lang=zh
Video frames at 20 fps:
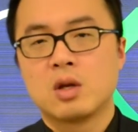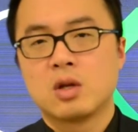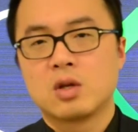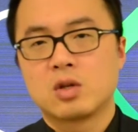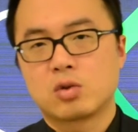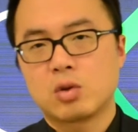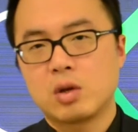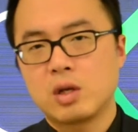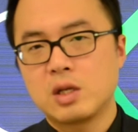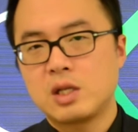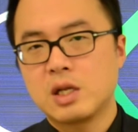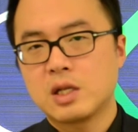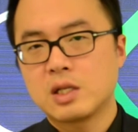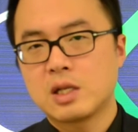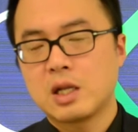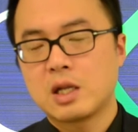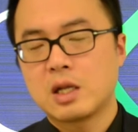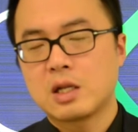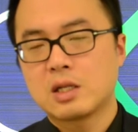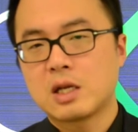所以现
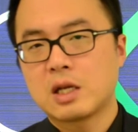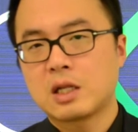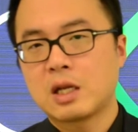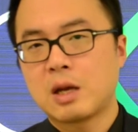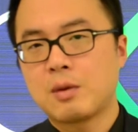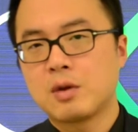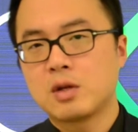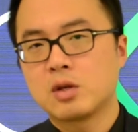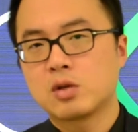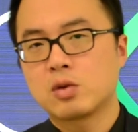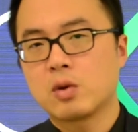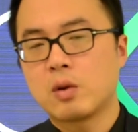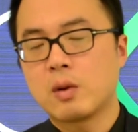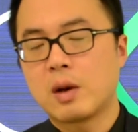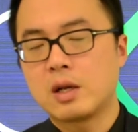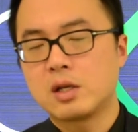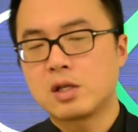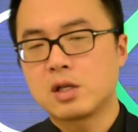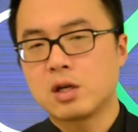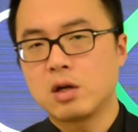在呢，在他们说
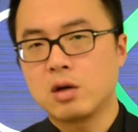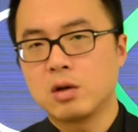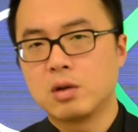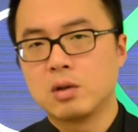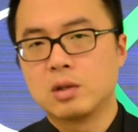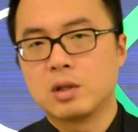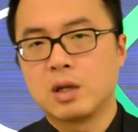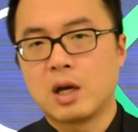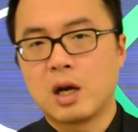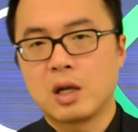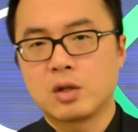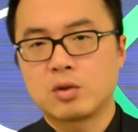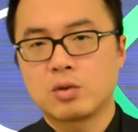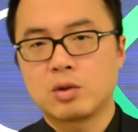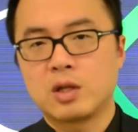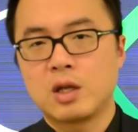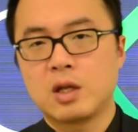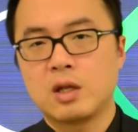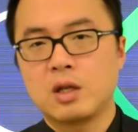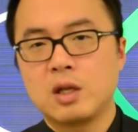完之后啊，
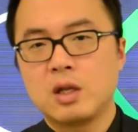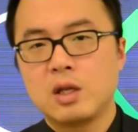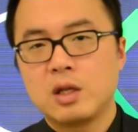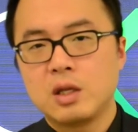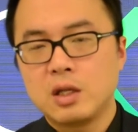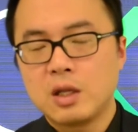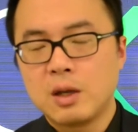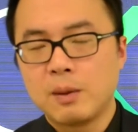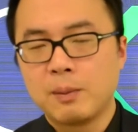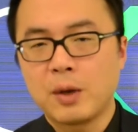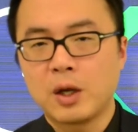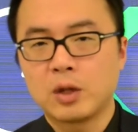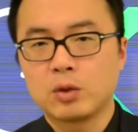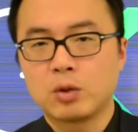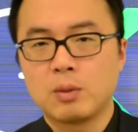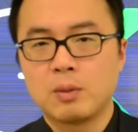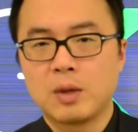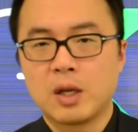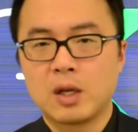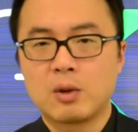昨天英镑
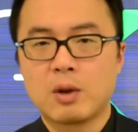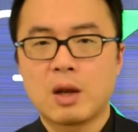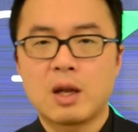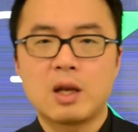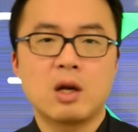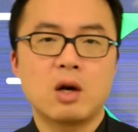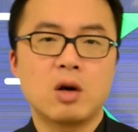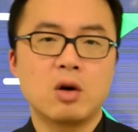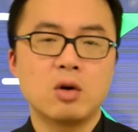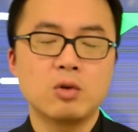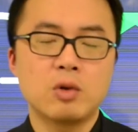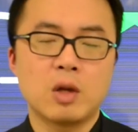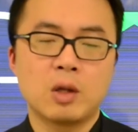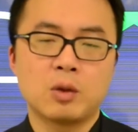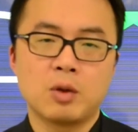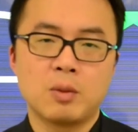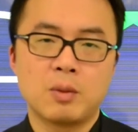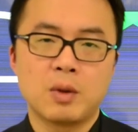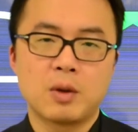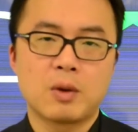对美元、欧元
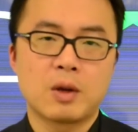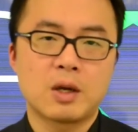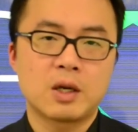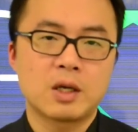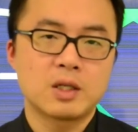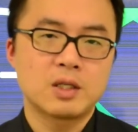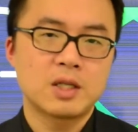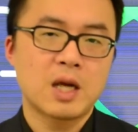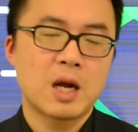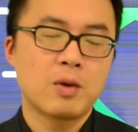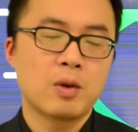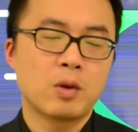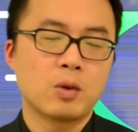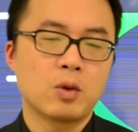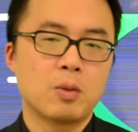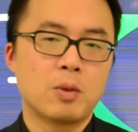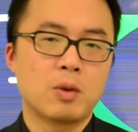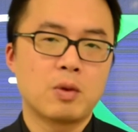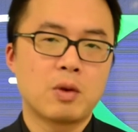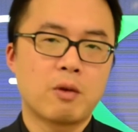对美元和加元
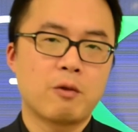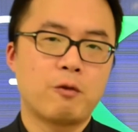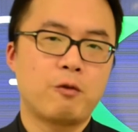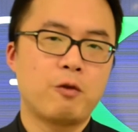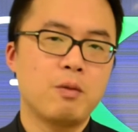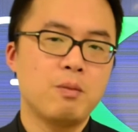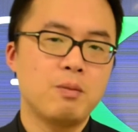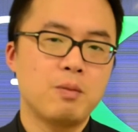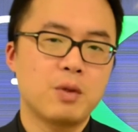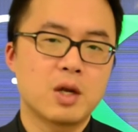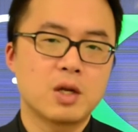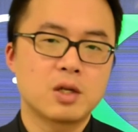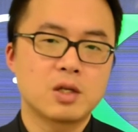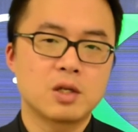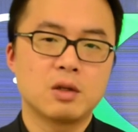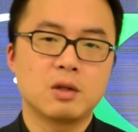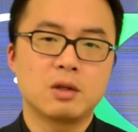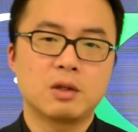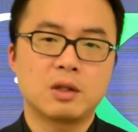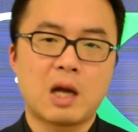对美元分别
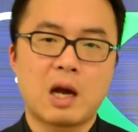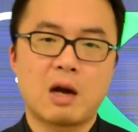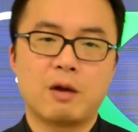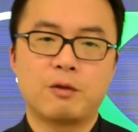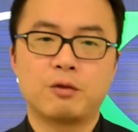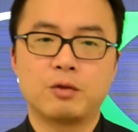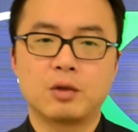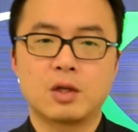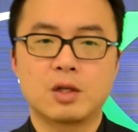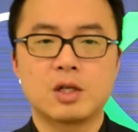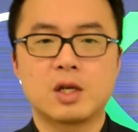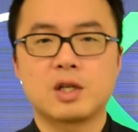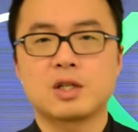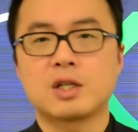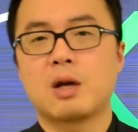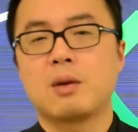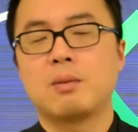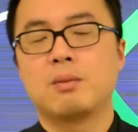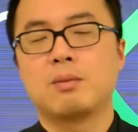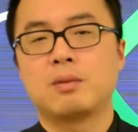是大幅的上
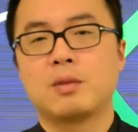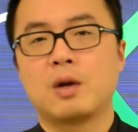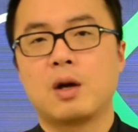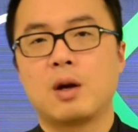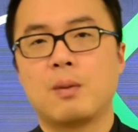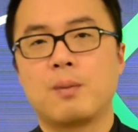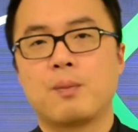涨啊。